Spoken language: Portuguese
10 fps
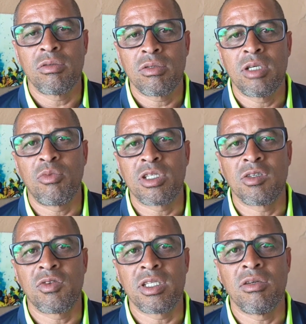que possamos
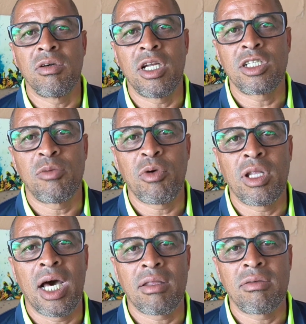fazer um grande
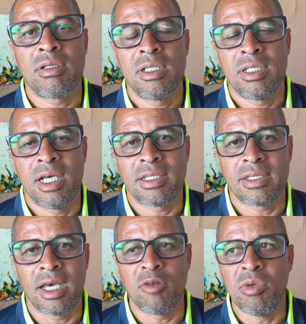campeonato nessa
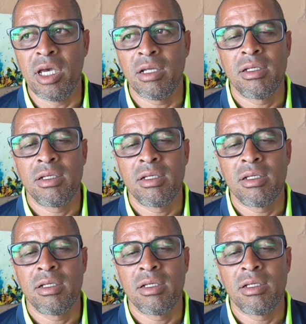Série B